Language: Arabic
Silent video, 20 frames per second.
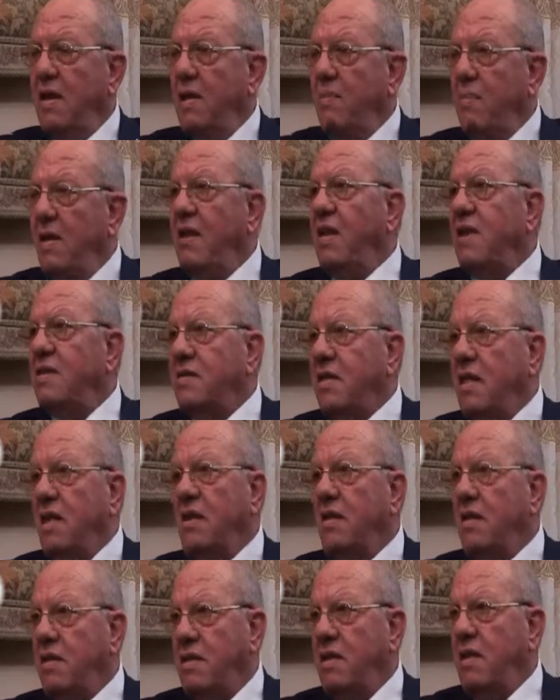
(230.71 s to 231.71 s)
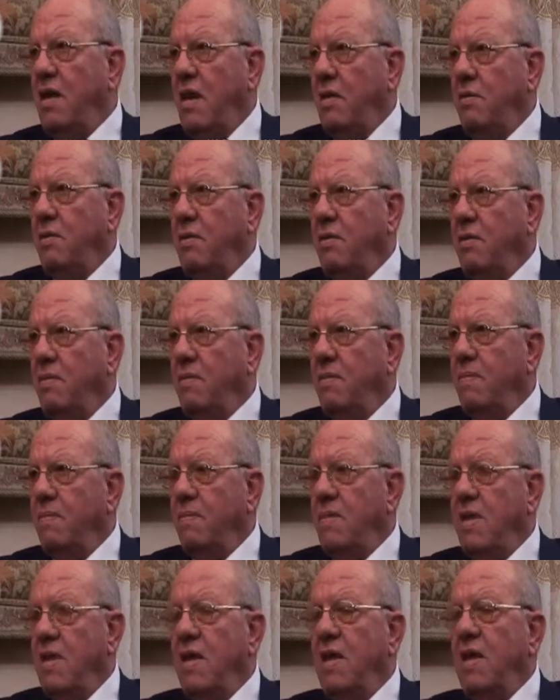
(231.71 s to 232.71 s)
بلدنا تستحق كتير قوي
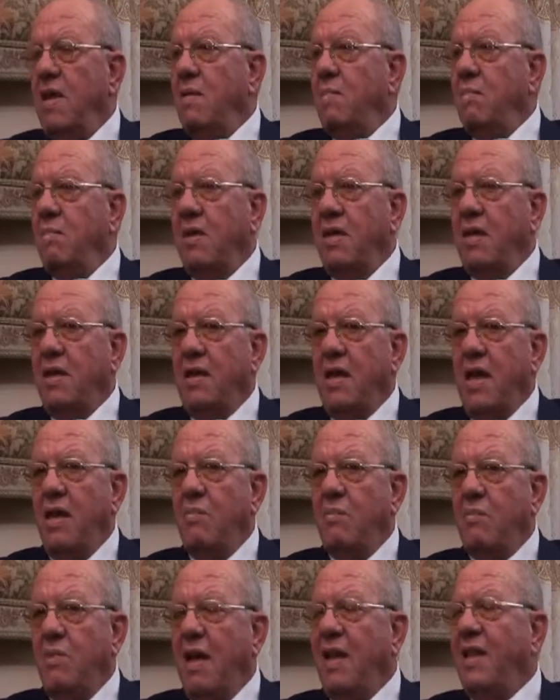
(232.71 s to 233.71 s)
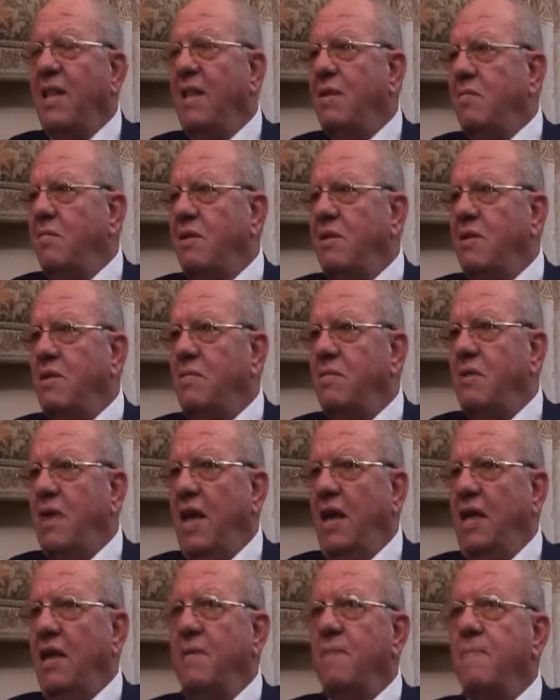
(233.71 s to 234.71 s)
بلادنا
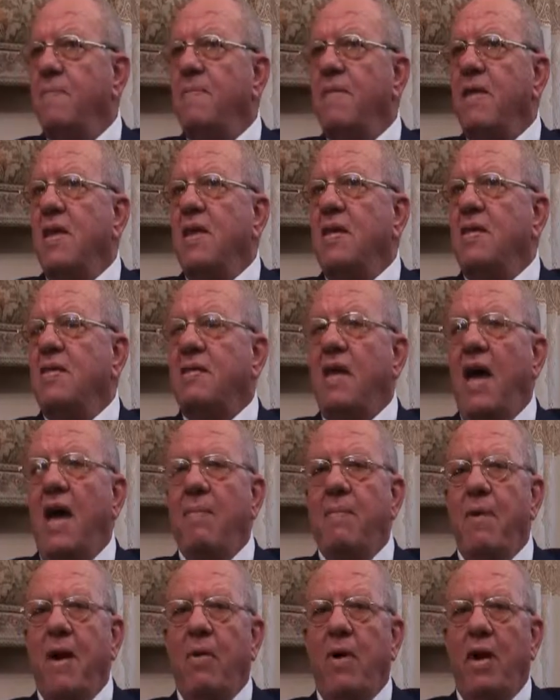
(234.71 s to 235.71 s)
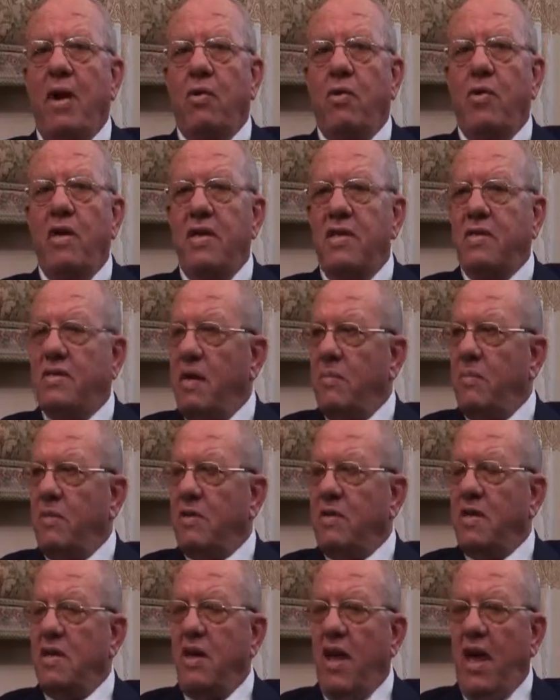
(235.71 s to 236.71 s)
يعني صعب قوي على كل انسان
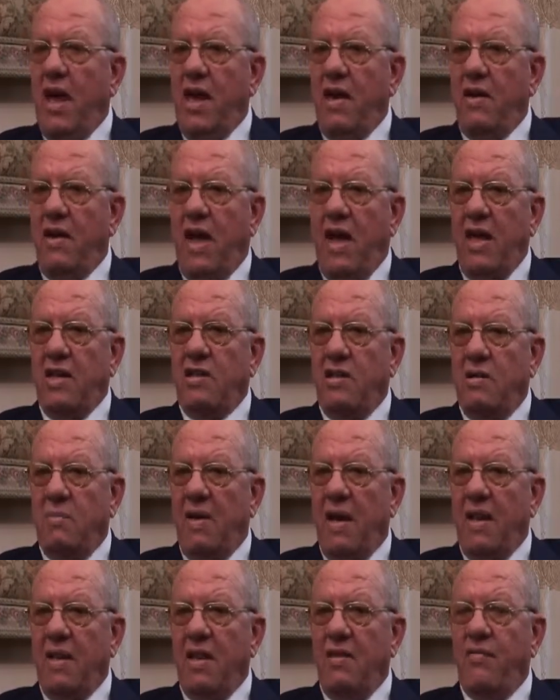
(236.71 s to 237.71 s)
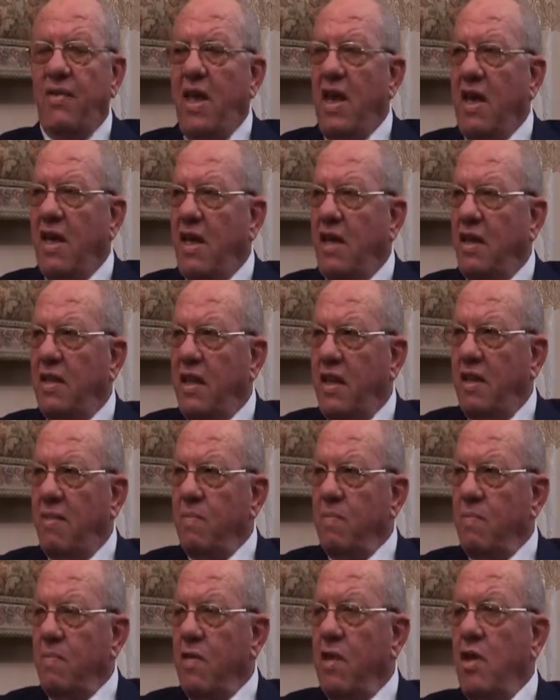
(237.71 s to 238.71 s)
مصري ان عايش ان بلادنا فيها خير ده
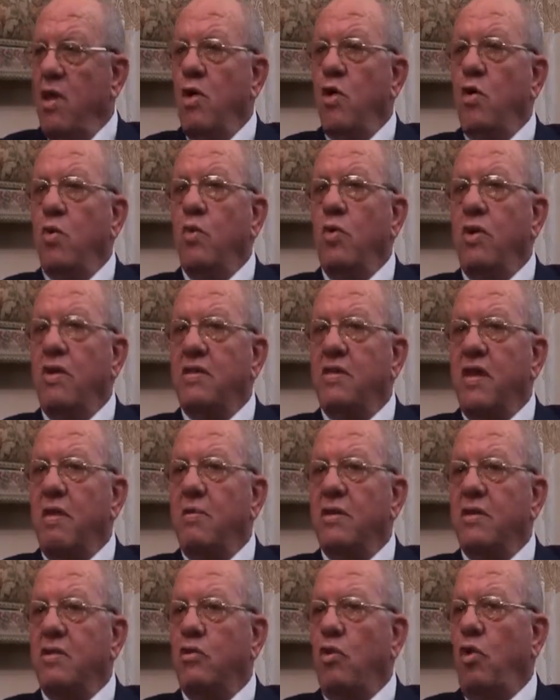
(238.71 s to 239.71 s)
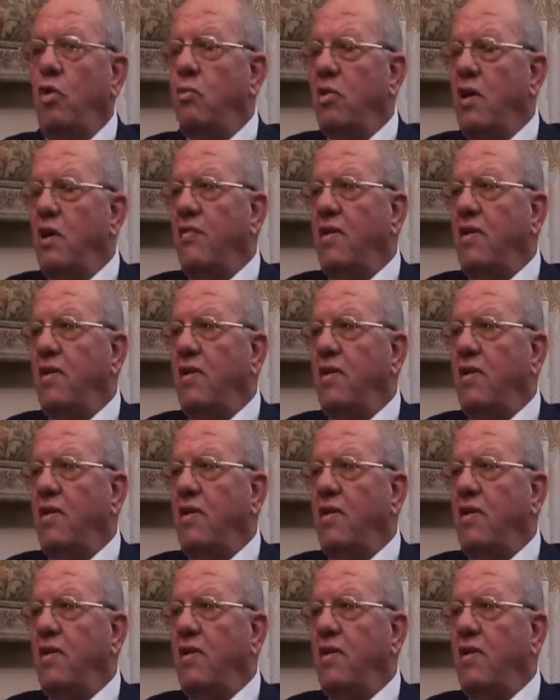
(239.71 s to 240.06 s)
والانسان المصري طول عمره